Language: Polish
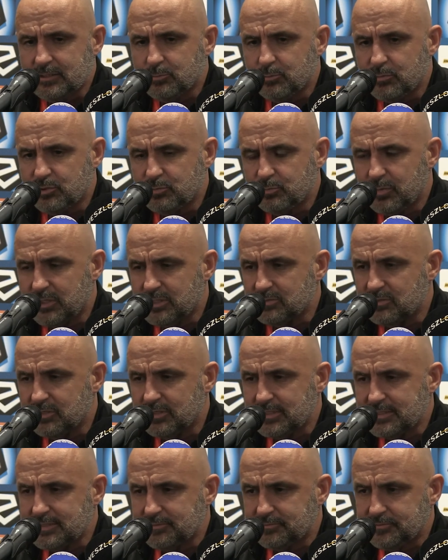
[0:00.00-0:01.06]
byliśmy bardzo
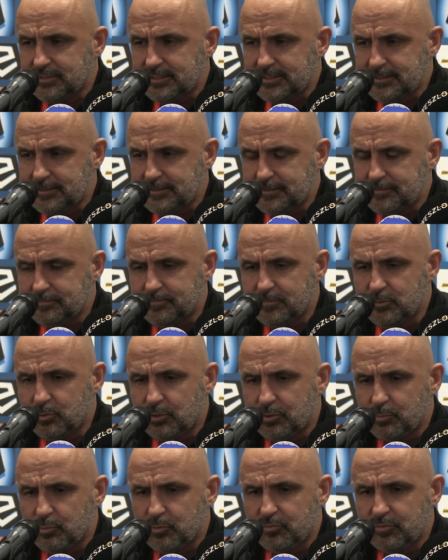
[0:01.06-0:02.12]
agresywni i w
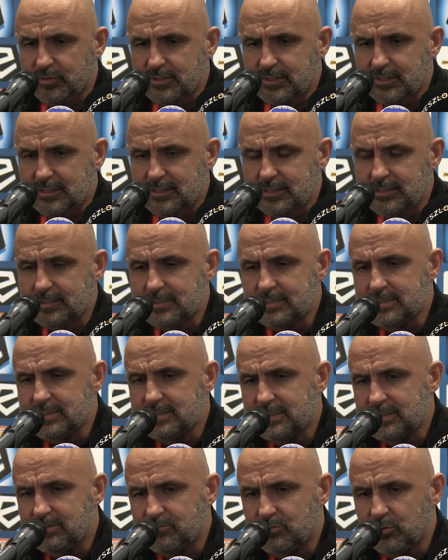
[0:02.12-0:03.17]
drugiej połowie jednak y,
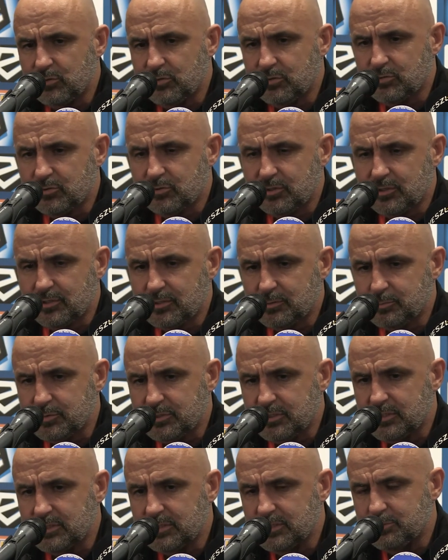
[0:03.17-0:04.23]
za wolno trochę
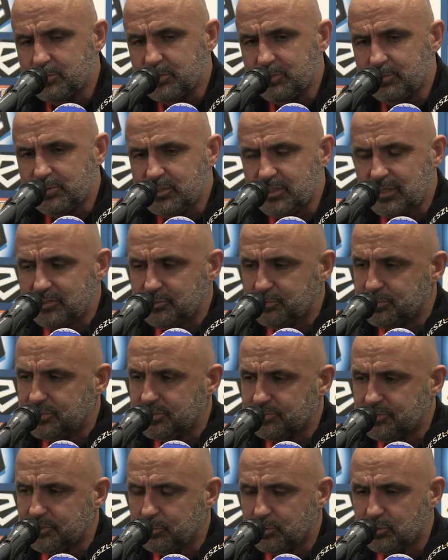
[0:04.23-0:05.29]
prze, przemieszczaliśmy się
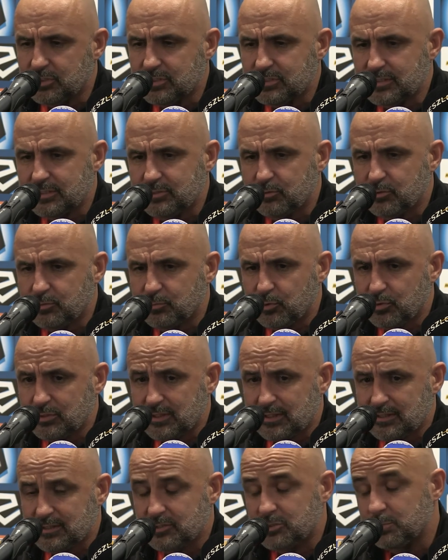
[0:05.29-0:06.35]
w te boczne sektory
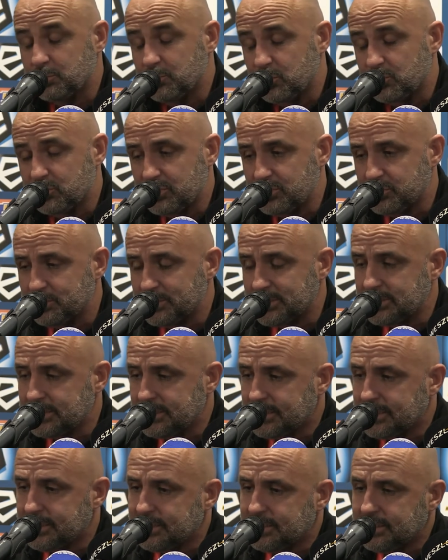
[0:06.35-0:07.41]
boiska, za szybko chcieliśmy
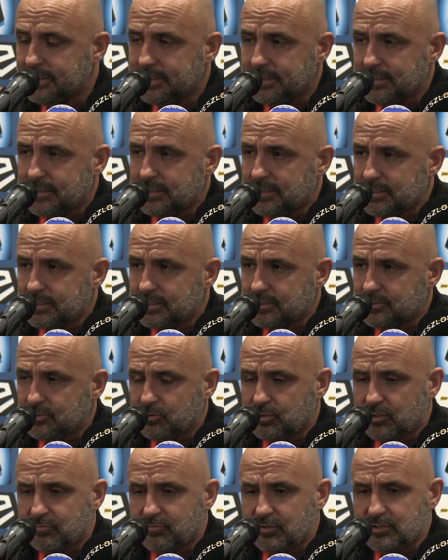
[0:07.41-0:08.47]
y,
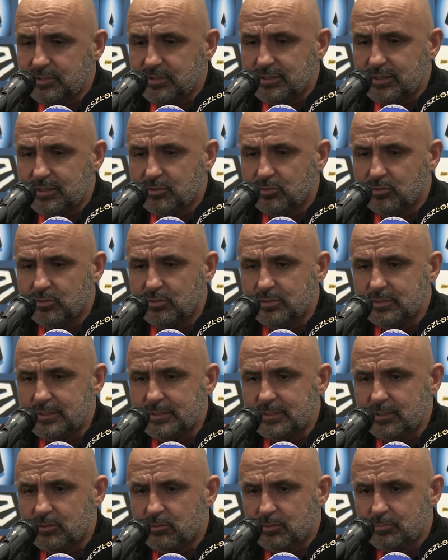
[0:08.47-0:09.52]
dogrywać i tego, i
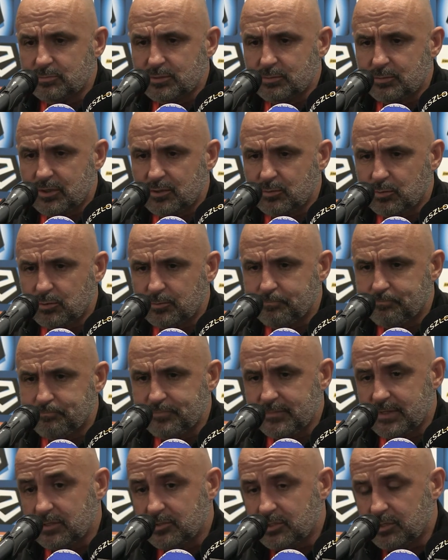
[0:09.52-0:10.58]
tego nam brakło.
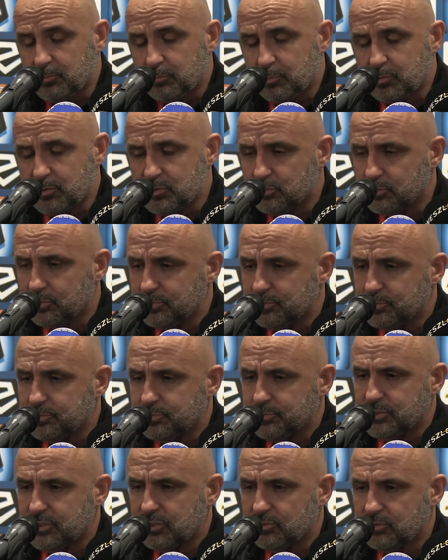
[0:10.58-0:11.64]
Trzeba po prostu
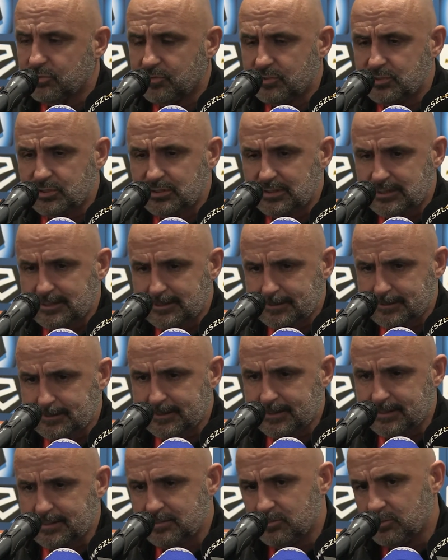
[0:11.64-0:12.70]
przygotować się
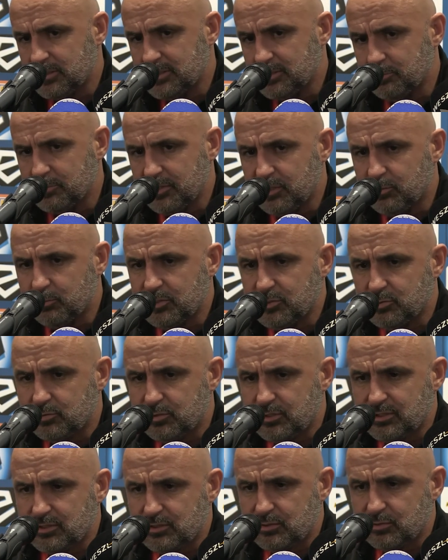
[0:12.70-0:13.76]
teraz do następnego meczu.
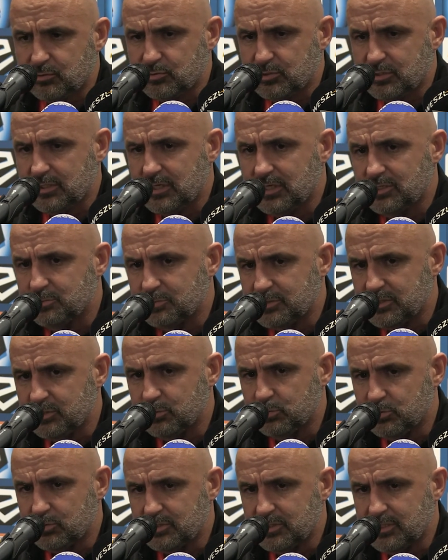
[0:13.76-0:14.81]
Cieszy to, że graliśmy z
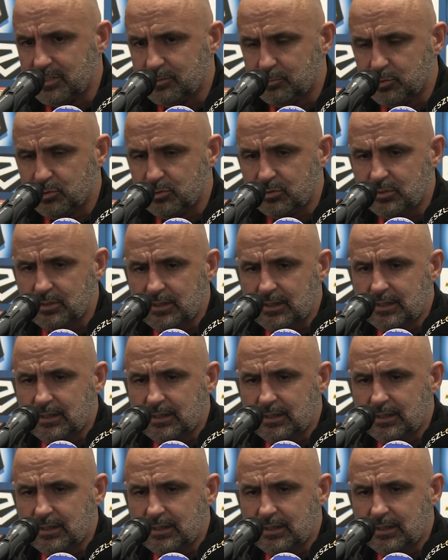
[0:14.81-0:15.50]
tyłu do zera, bo to